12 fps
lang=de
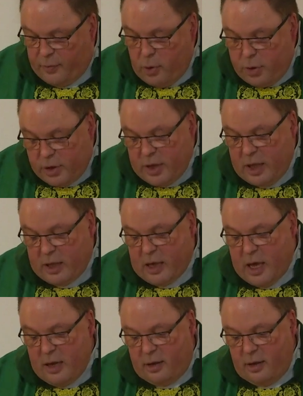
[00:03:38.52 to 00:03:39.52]

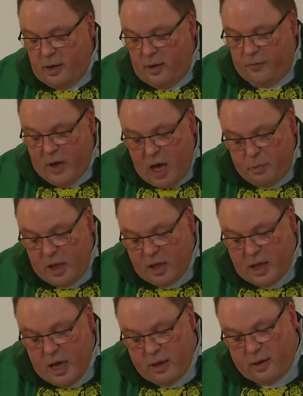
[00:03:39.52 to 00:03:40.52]
Flüchtigkeit,
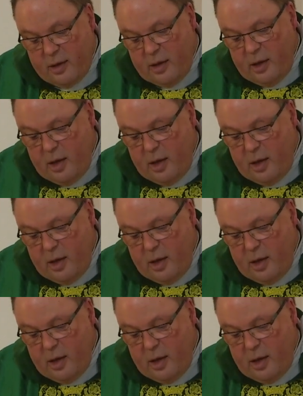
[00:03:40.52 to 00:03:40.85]
Farbigkeit